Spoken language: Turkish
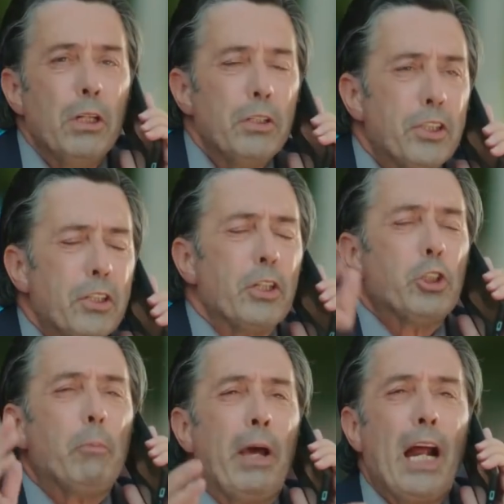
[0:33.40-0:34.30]
Siz
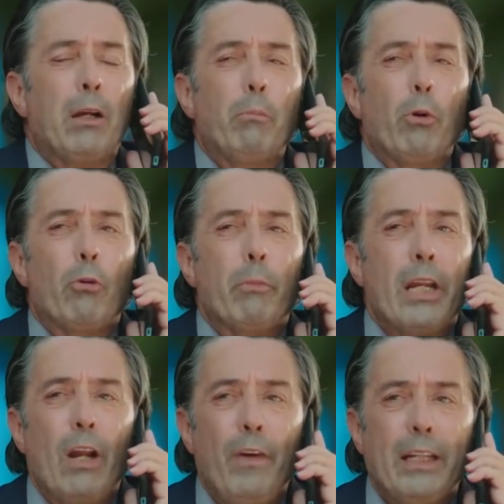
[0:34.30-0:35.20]
hiç merak
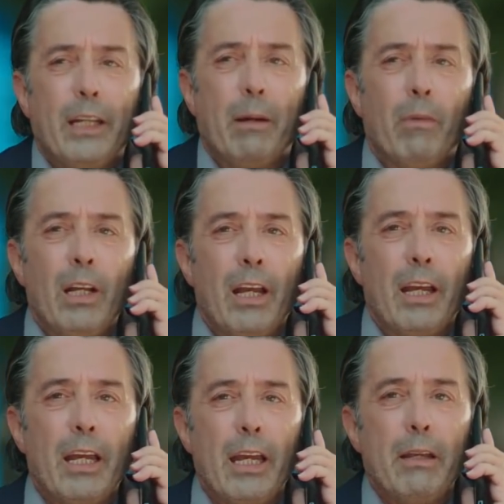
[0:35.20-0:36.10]
buyurmayın efendim.
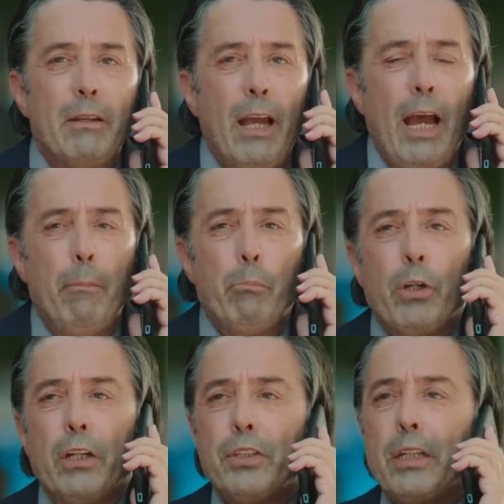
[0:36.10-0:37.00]
E, hem
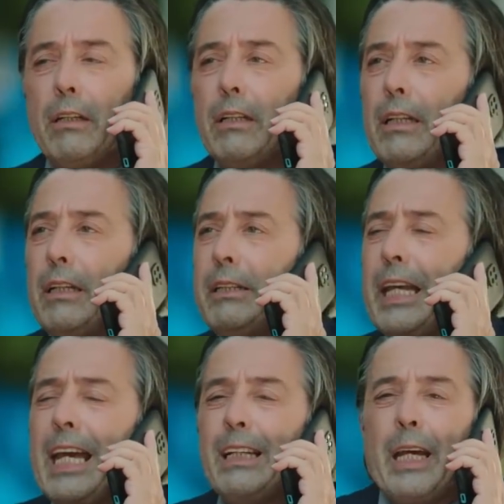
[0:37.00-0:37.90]
bu yazıyı
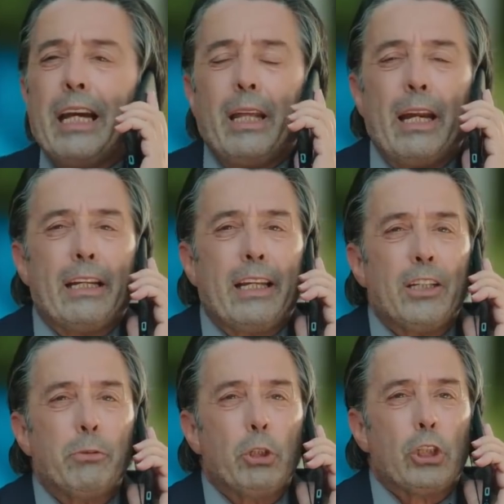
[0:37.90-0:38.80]
neye dayanarak
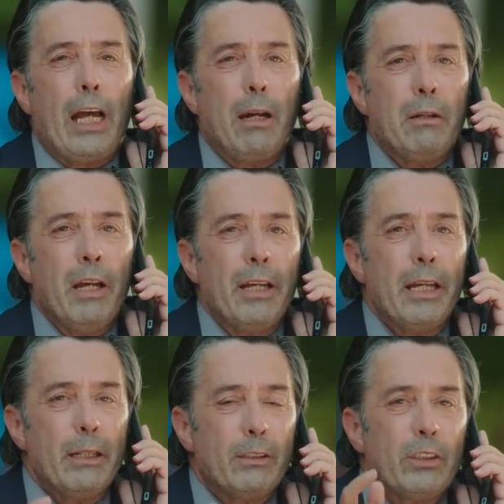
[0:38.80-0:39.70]
yazmışlar,
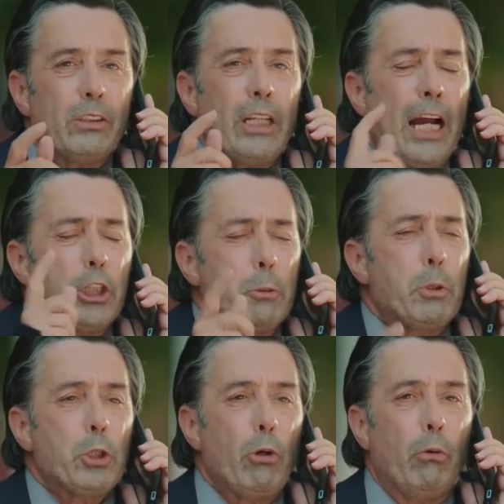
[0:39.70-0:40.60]

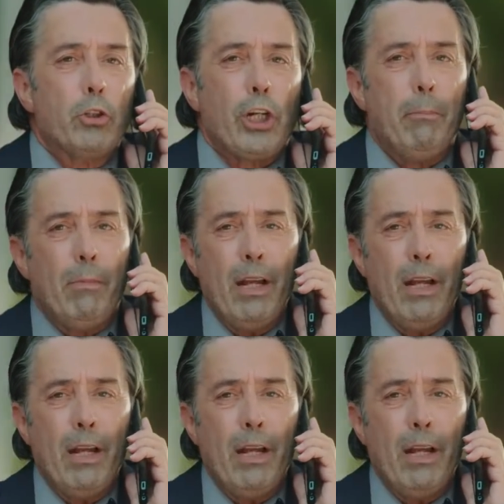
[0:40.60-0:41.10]
takipçisi olacağım.